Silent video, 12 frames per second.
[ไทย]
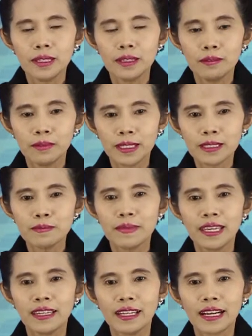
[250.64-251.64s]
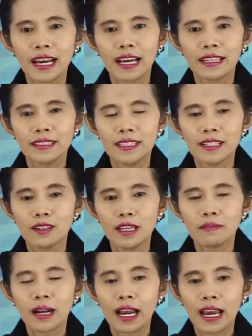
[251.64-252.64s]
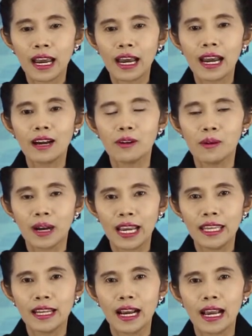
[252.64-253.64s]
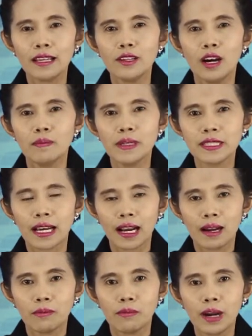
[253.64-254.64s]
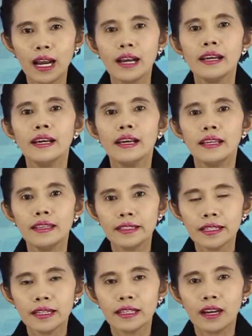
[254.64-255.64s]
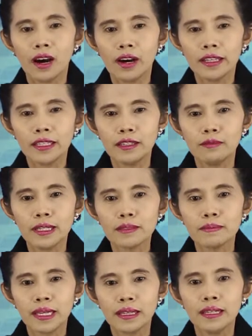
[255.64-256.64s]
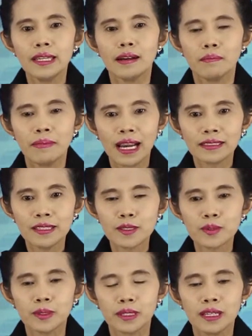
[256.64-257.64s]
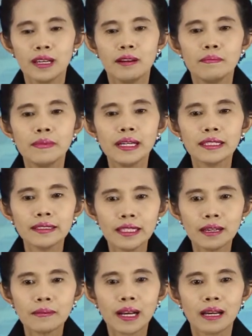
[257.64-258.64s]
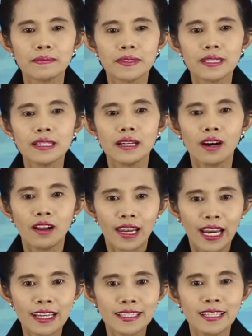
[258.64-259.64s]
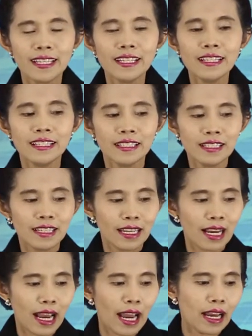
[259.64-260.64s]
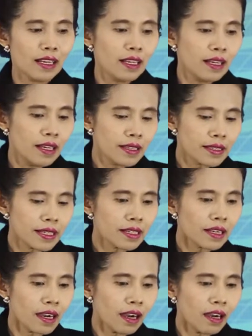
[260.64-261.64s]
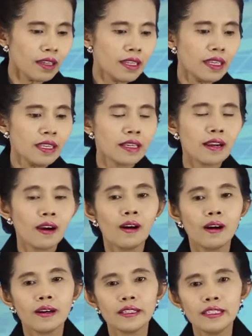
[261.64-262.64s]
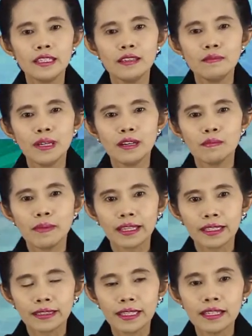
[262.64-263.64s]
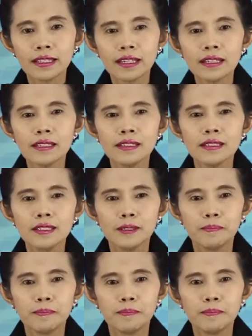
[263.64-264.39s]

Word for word: investment นะคะที่เขาเรียกว่าค่า ROI นะคะ ย่อมาจากคำว่า return on investment เนี่ยมากที่สุดเมื่อเทียบกับสื่อออนไลน์ชนิดอื่นๆนะคะ ซึ่งข้อดีของอีเมลมาร์เก็ตติ้งก็คือ